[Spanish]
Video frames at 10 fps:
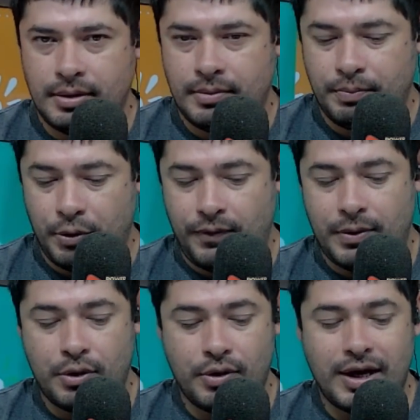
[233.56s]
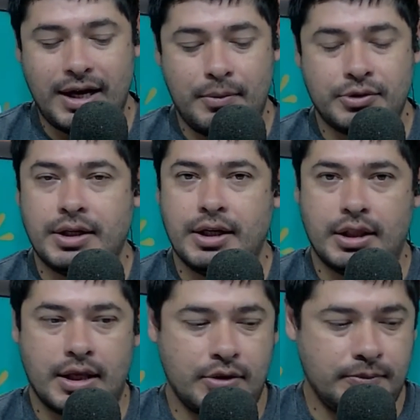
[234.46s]
por favor no caigamos en
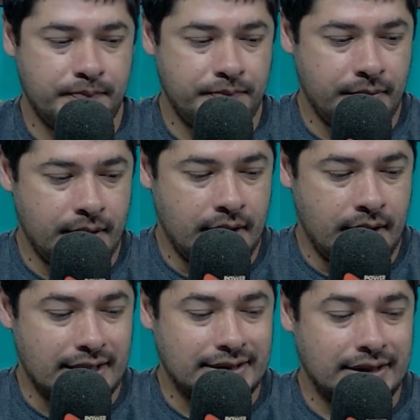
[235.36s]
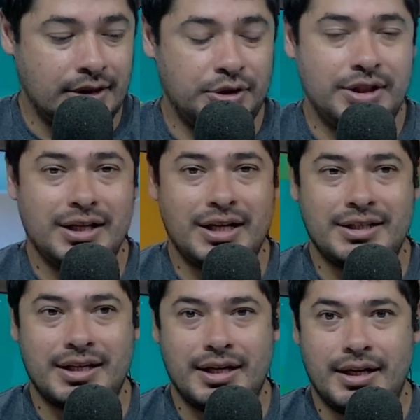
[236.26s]
esta, ¿no? Gracias a este oyente que
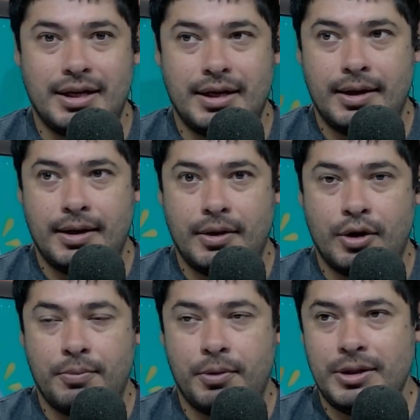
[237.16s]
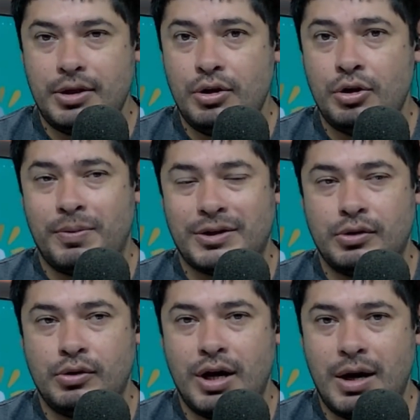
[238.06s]
se comprometió, nos
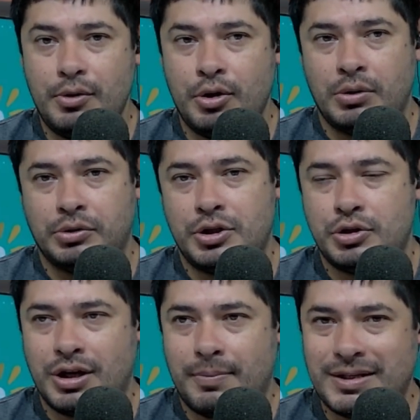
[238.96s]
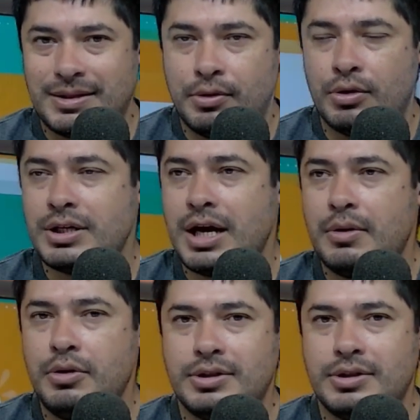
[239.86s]
pasó los audios, nos autorizó que pasemos los audios